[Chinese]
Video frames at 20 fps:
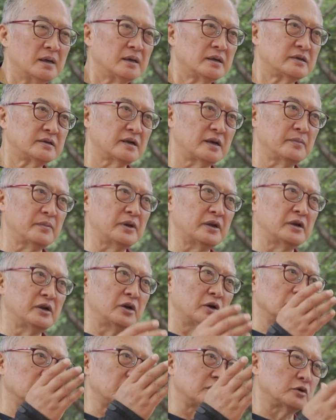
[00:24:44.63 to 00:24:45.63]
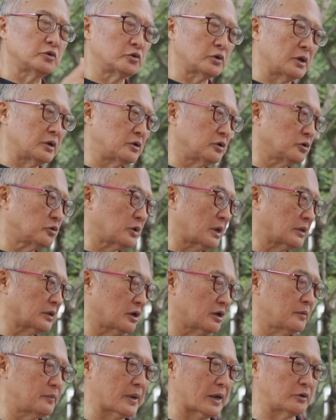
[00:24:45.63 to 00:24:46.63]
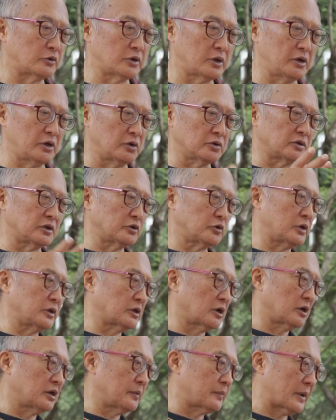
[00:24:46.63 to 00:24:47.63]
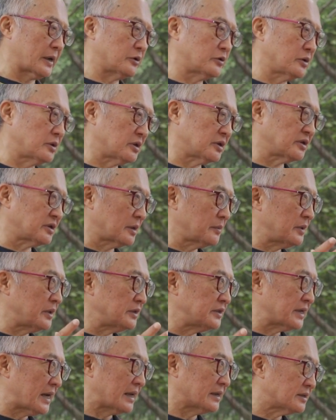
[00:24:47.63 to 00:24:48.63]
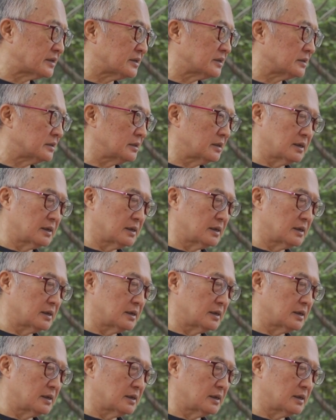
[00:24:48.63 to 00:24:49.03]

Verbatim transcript: 生命60岁就算到100岁，60岁到100岁的生命价值，